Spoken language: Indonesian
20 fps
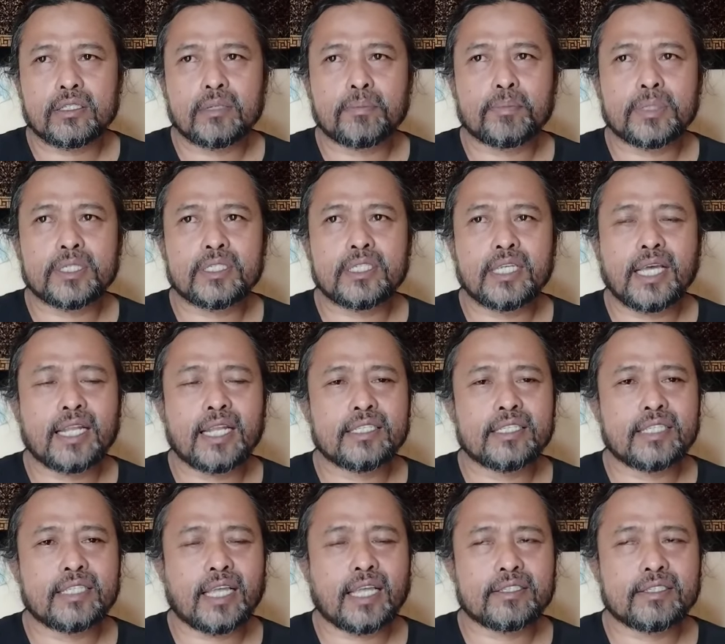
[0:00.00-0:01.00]

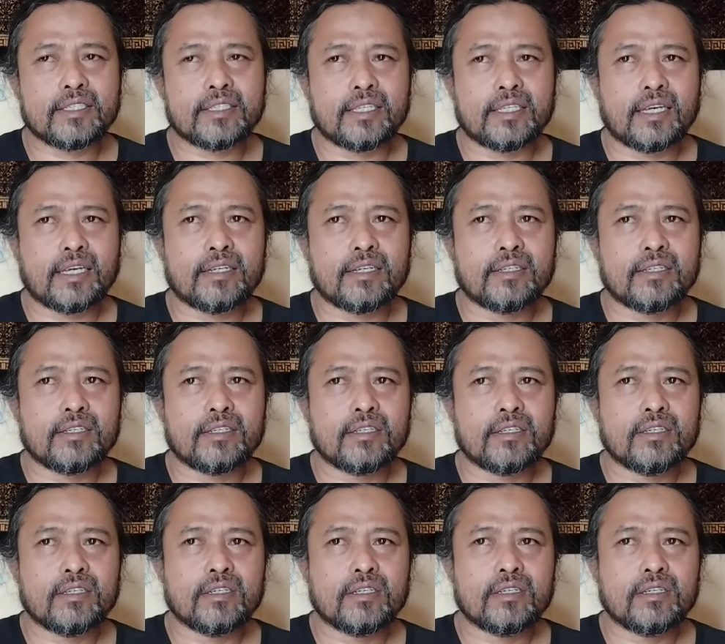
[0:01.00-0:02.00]
spesialisasi ya
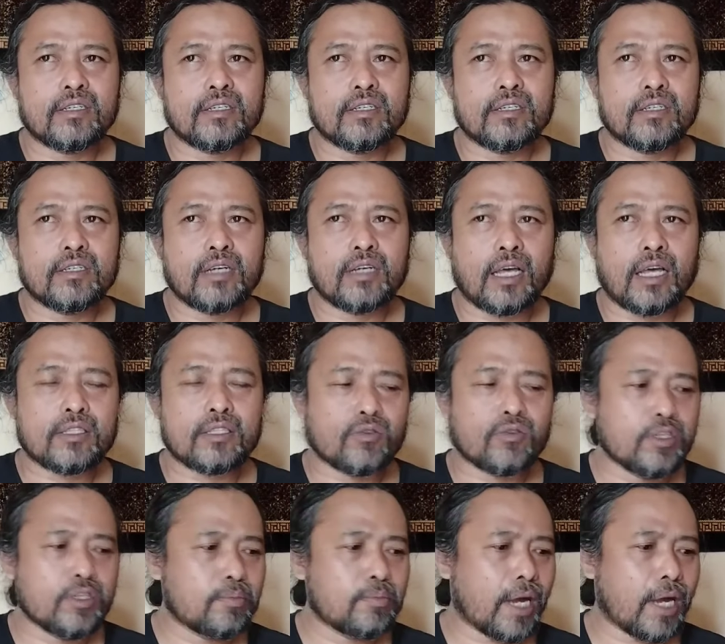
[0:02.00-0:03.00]

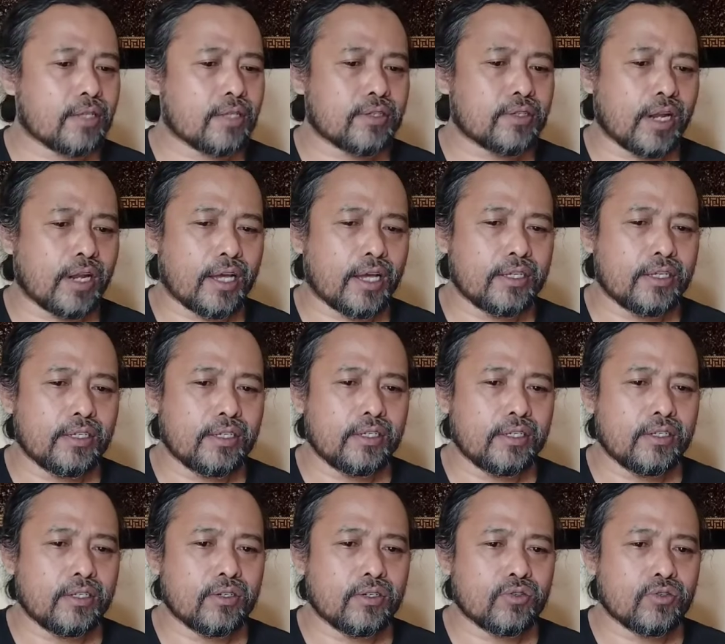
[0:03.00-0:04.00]
atau
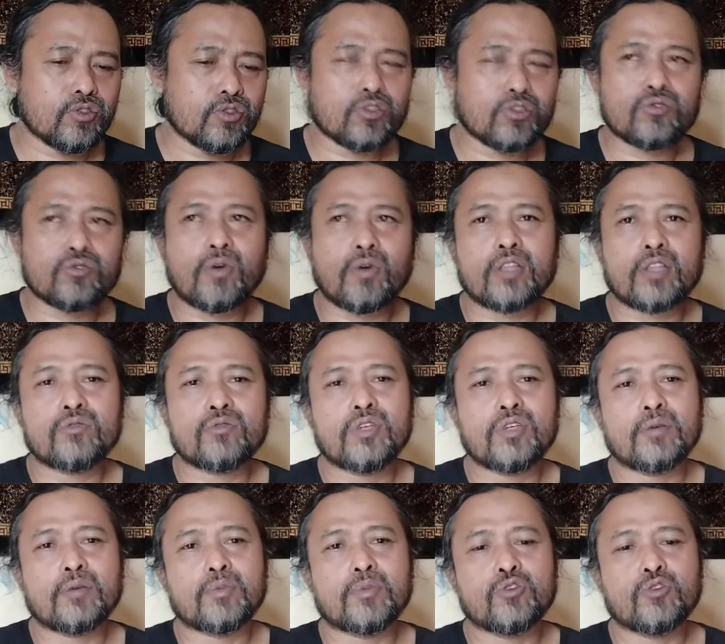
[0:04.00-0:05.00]
dipasrai sesuatu
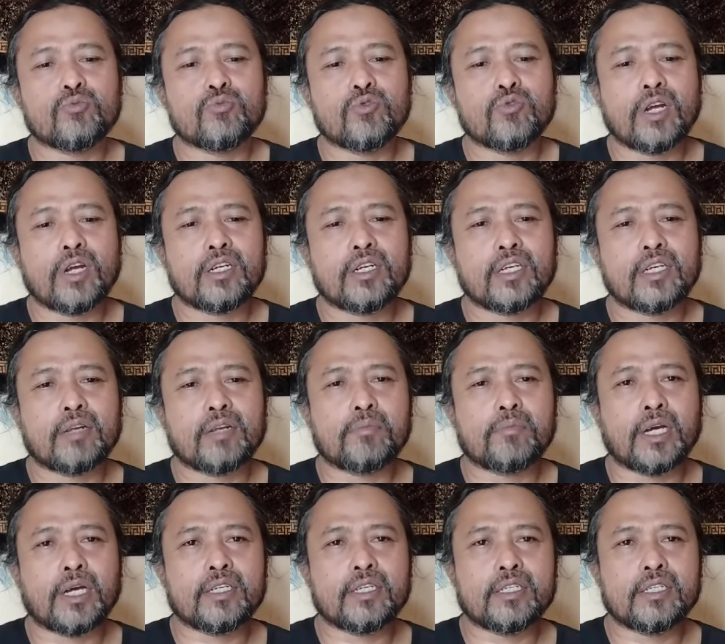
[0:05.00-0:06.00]
yang berhubungan dengan
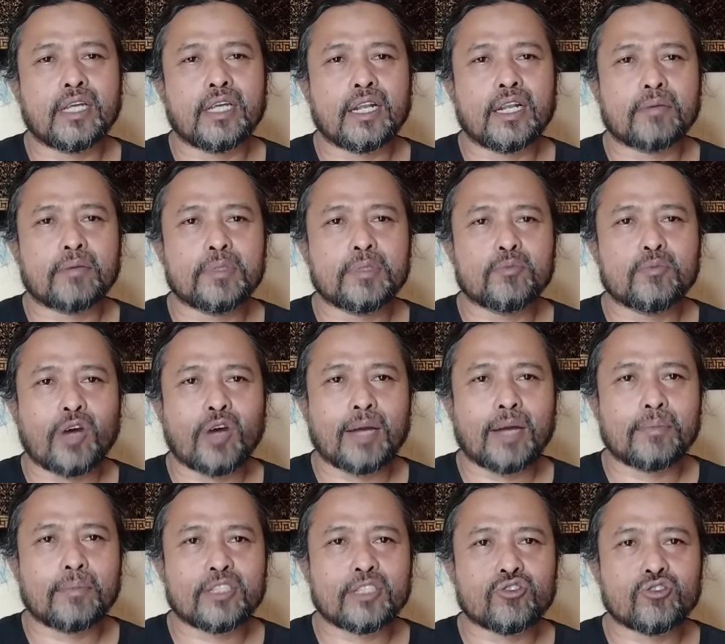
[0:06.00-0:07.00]
baginda Nabi
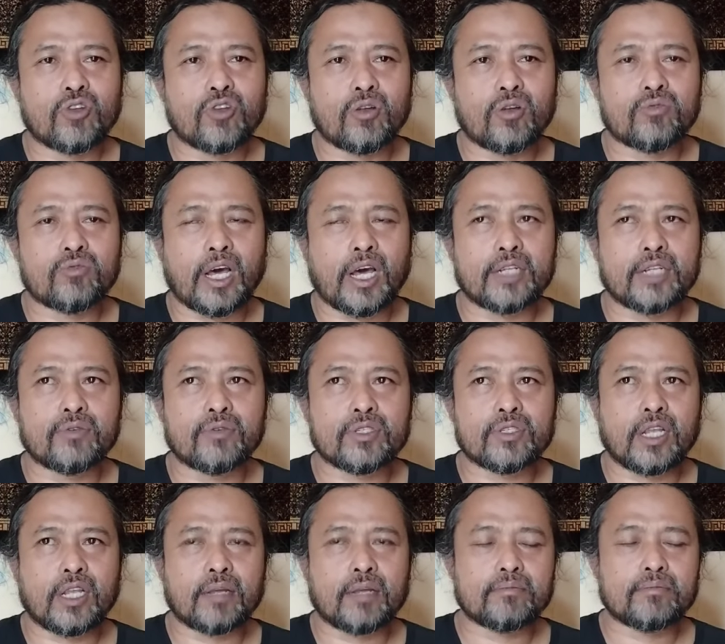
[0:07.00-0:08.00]
Muhammad
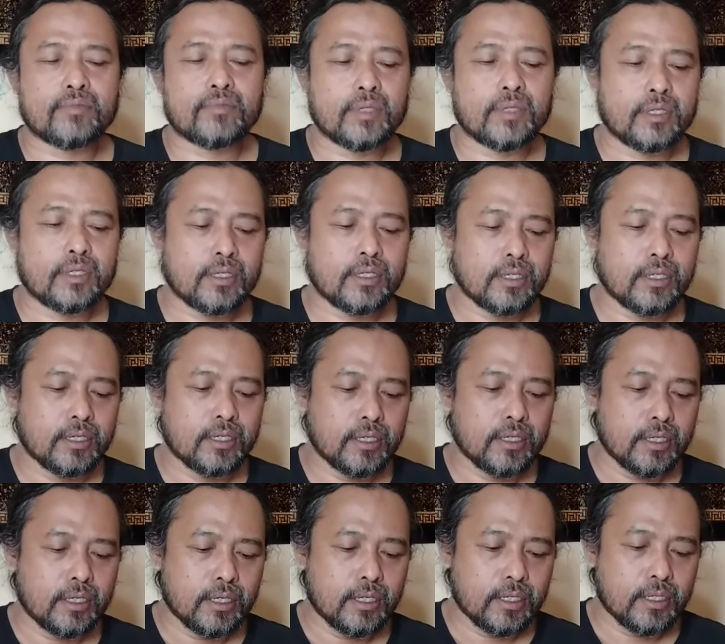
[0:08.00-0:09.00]
SAW.
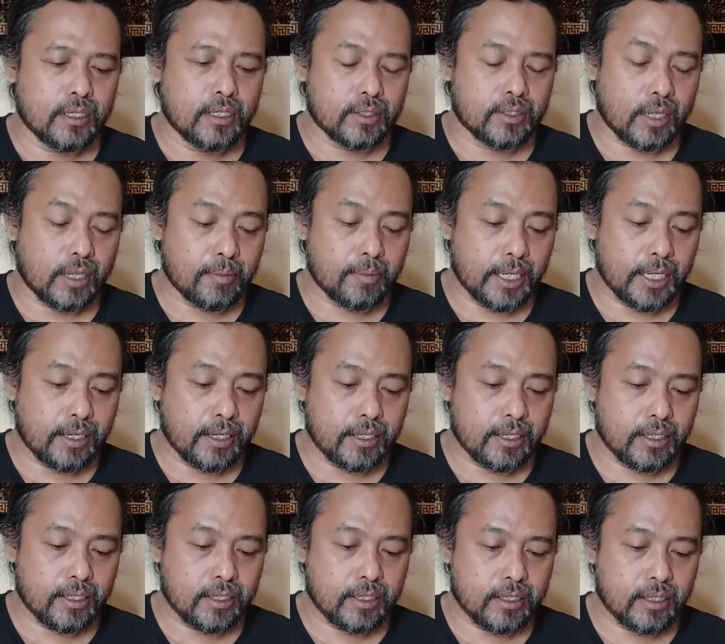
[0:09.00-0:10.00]
Ya
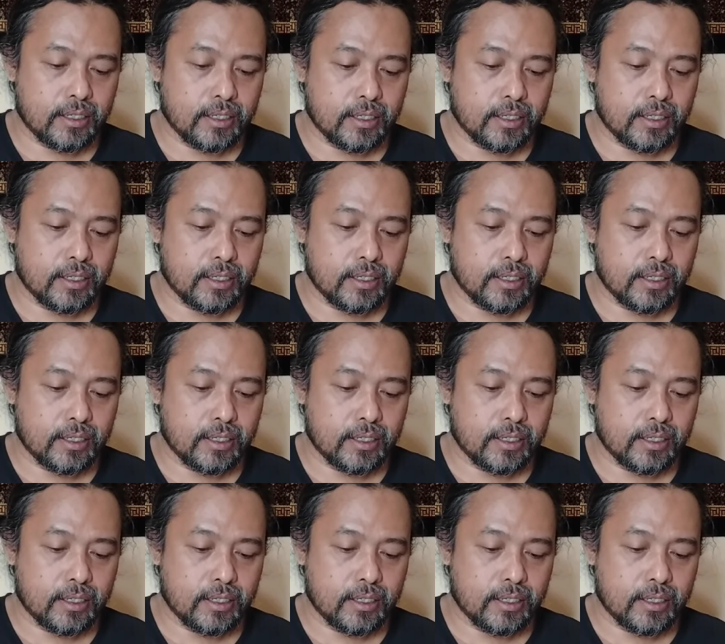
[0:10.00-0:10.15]
sampai